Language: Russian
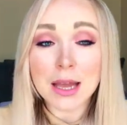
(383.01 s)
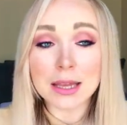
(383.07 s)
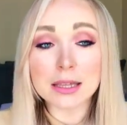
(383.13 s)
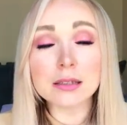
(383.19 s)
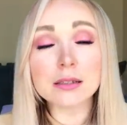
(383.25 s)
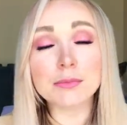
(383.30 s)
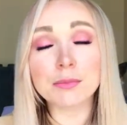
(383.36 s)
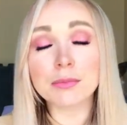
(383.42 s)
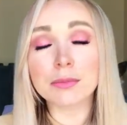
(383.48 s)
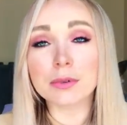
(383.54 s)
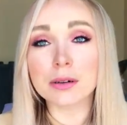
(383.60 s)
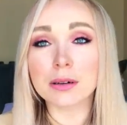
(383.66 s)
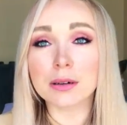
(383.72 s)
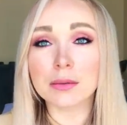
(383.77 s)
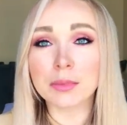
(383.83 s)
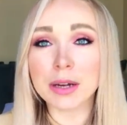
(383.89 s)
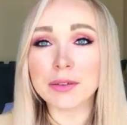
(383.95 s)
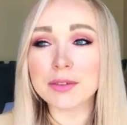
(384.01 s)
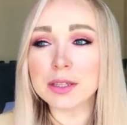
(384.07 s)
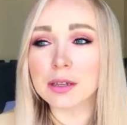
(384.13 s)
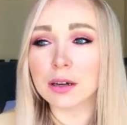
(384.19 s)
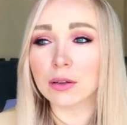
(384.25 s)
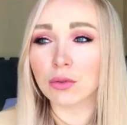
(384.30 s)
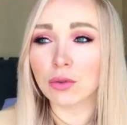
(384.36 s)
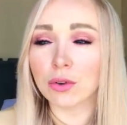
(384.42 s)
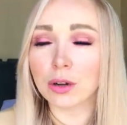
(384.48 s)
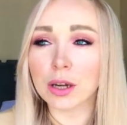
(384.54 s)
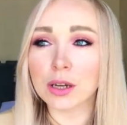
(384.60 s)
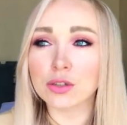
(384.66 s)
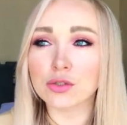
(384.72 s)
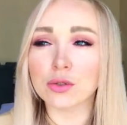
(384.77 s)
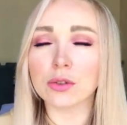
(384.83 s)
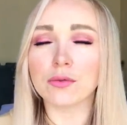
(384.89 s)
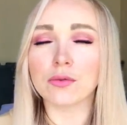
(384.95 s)
Есть а, бровисты, которые
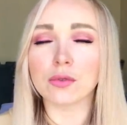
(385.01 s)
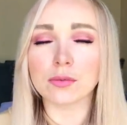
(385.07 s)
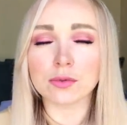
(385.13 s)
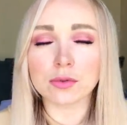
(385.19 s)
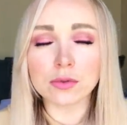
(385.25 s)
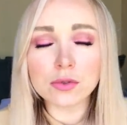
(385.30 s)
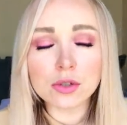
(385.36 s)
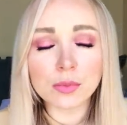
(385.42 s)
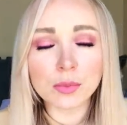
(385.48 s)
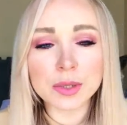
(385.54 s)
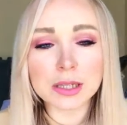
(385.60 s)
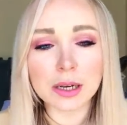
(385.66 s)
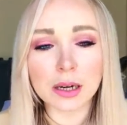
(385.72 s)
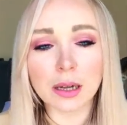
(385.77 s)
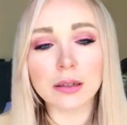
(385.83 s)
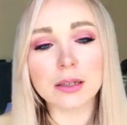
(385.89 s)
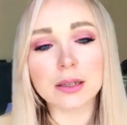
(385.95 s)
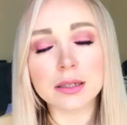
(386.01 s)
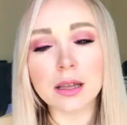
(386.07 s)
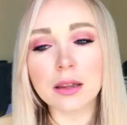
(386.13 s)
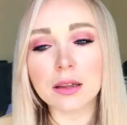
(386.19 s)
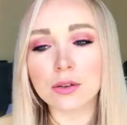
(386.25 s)
говорят, что ни в коем случае постригать нельзя,